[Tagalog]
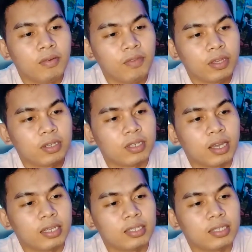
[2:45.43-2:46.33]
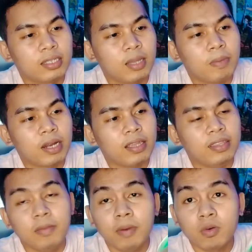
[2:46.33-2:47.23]
finger guys, na para
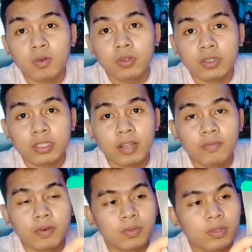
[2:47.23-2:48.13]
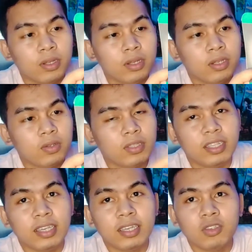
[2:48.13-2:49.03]
hindi mahulog yung cellphone. So,
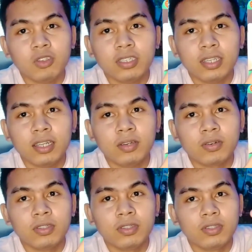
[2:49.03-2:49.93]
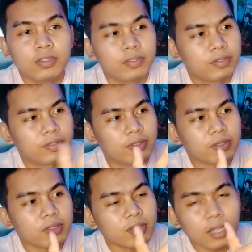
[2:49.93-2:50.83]
didikit nyo siya sa likod.
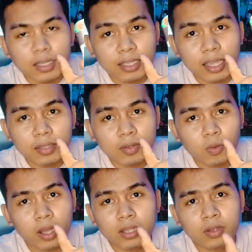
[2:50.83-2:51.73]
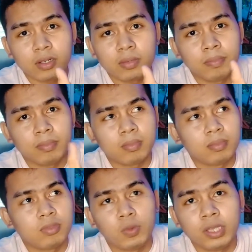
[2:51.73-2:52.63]
Then, while you're
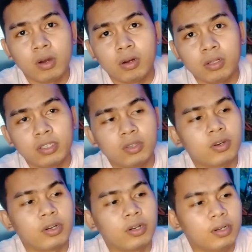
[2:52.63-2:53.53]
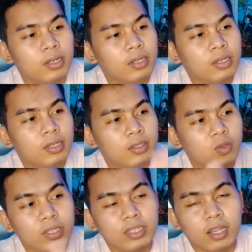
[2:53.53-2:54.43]
doing calls or
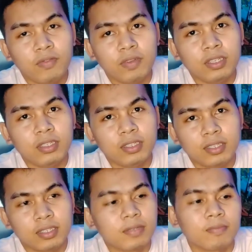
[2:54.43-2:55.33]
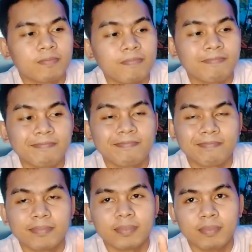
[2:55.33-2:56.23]
doing selfies,
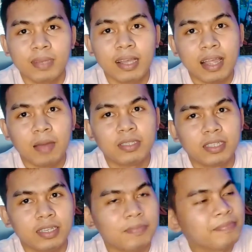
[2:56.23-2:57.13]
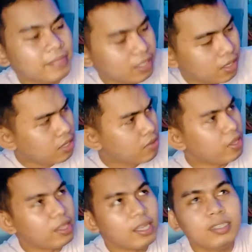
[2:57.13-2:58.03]
magagamit siya. I
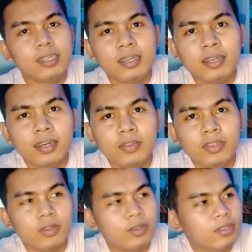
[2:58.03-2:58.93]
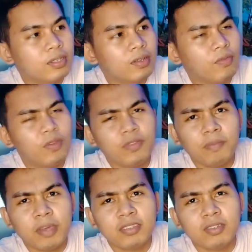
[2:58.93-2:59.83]
think nasa ano ito,
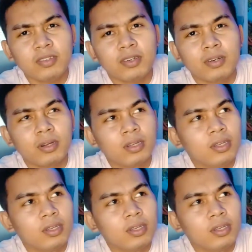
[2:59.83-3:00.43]
50 pesos or